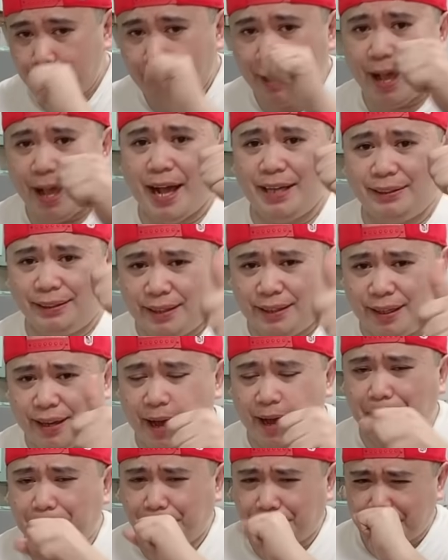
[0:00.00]
Ang
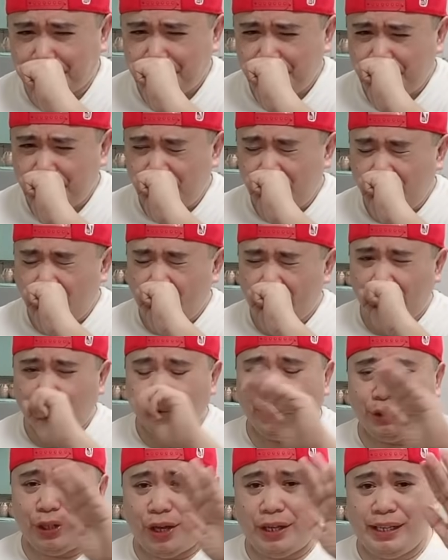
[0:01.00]
sarap.
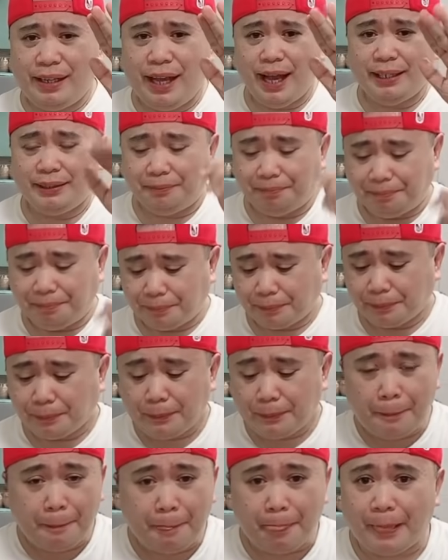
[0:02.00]
Sorry guys.
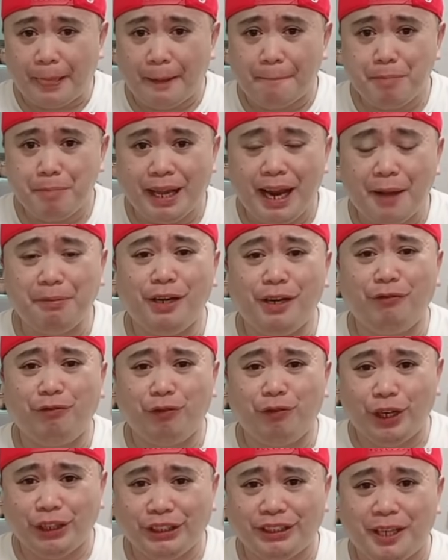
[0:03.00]
Grabe,
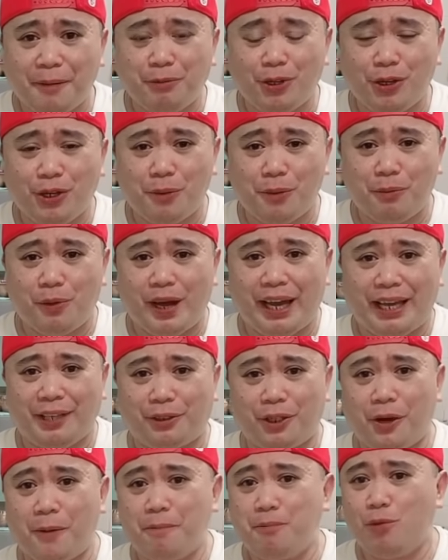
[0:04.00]
first time ko gumawa
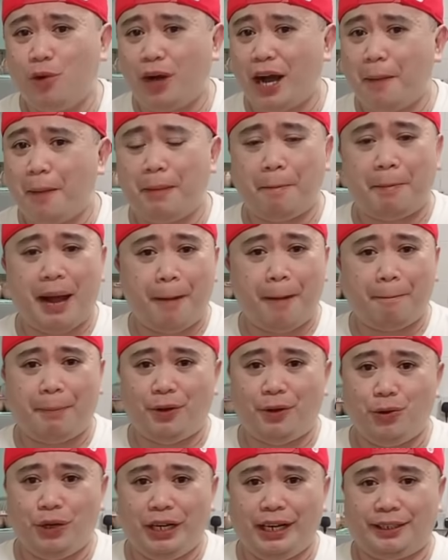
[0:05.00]
ito, mukhang
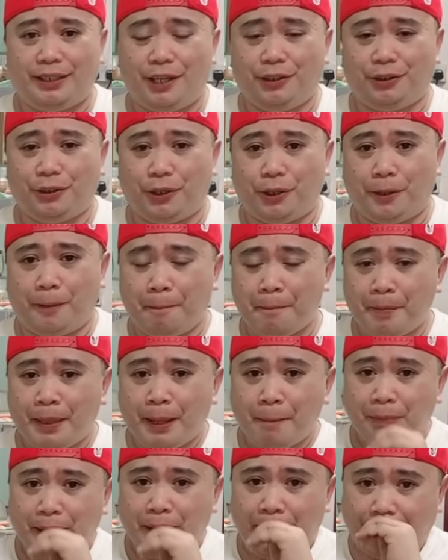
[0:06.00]
mapapaulit na ito.
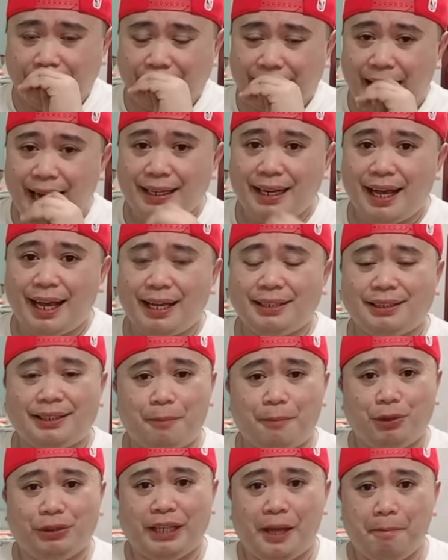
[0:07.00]
At sana sa
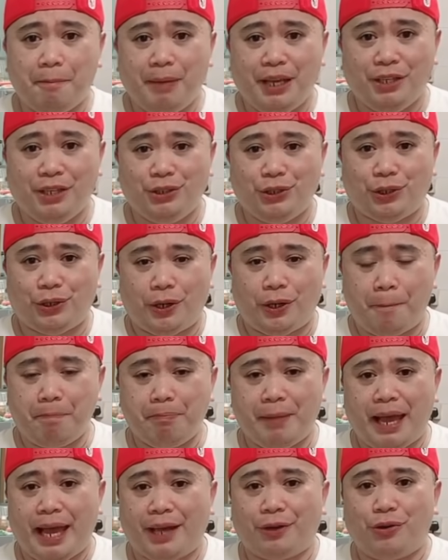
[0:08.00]
munting video ko,
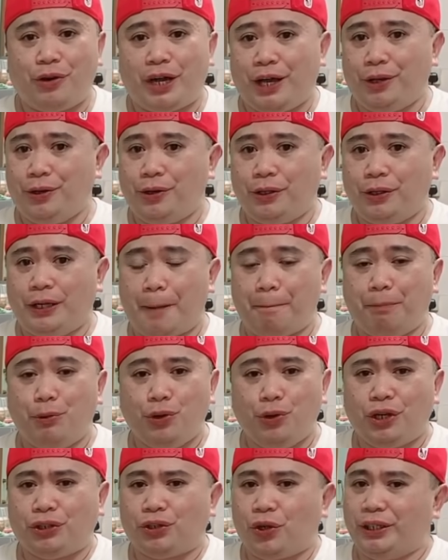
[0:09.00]
meron kayong
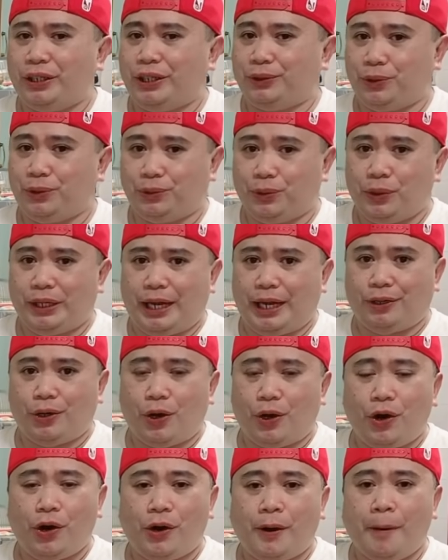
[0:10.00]
napulot o natutunan o